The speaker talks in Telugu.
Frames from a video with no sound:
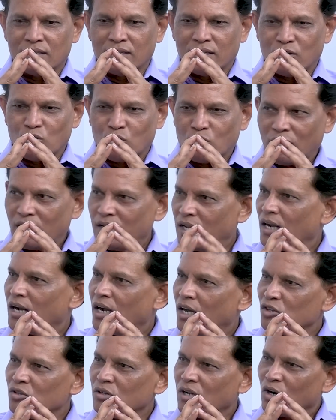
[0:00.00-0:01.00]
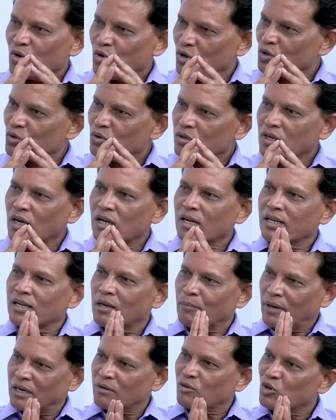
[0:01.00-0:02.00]
నేను ఒక్కనే కాదు నా కొడుకు ఉండాలి
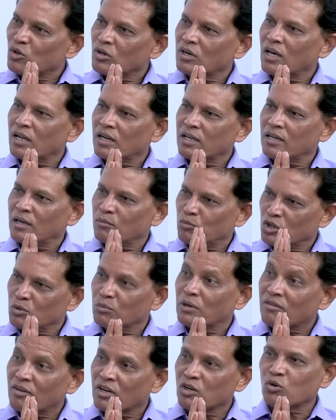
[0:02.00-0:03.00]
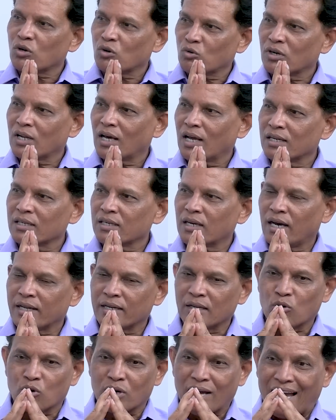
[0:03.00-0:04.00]
నా మనవడు ఉండాలి నా మనుమనవాళ్ళు కూడా ఉండాలి
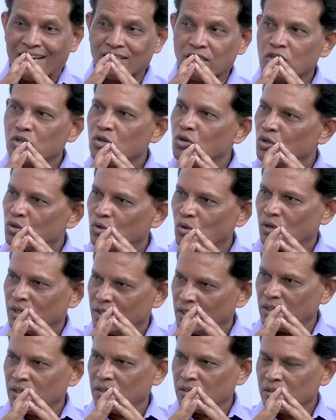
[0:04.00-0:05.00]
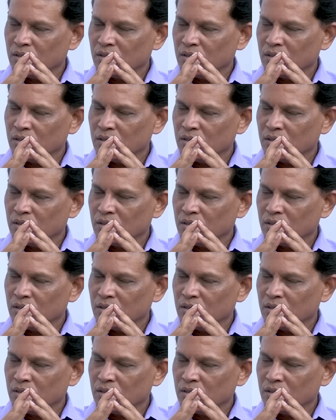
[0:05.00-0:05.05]
అనే ఒక యాటిట్యూడ్తోని